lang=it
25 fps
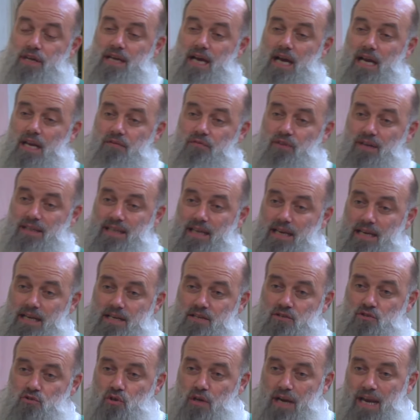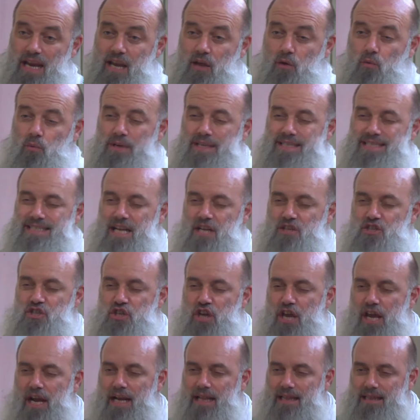cari fratelli e sorelle, questa
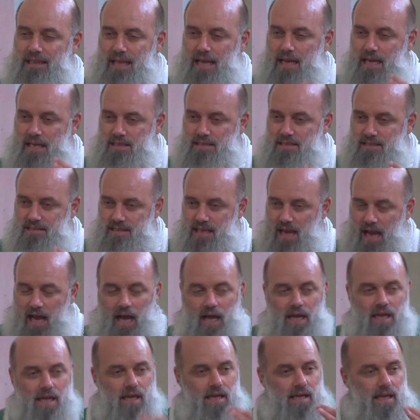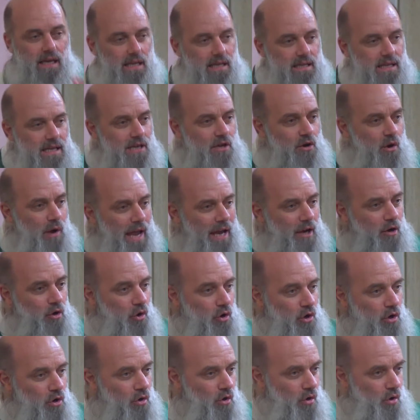certezza che Dio è
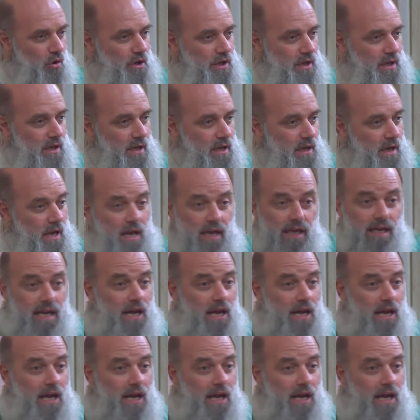con noi,